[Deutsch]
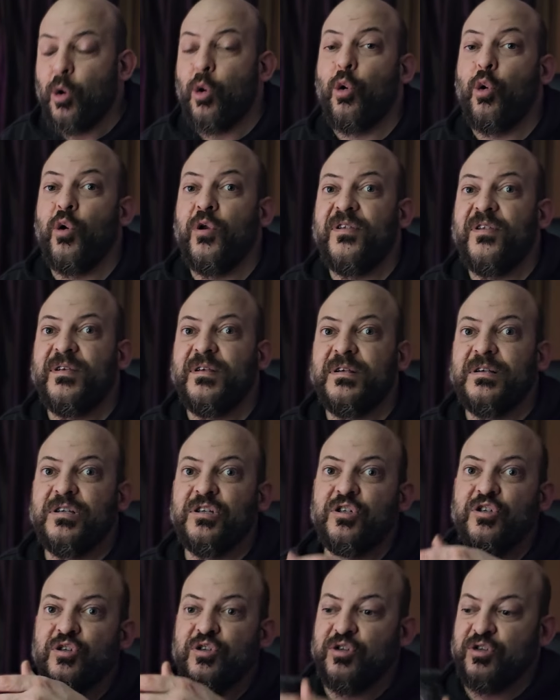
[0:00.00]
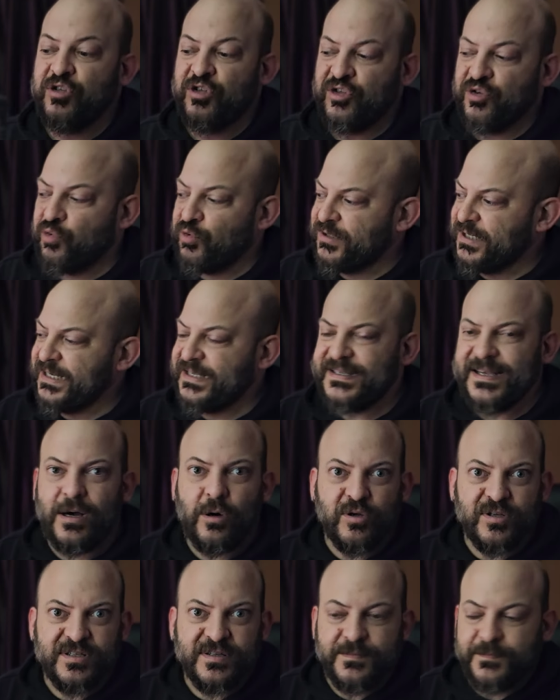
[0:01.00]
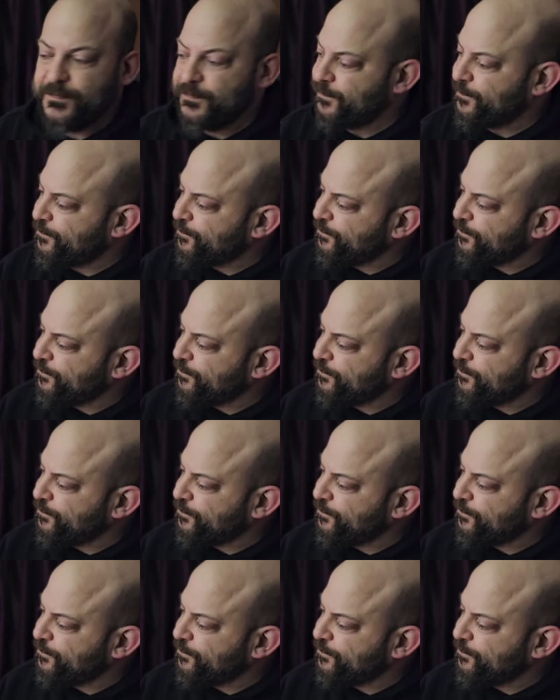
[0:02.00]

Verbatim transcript: Und so sieht's aus.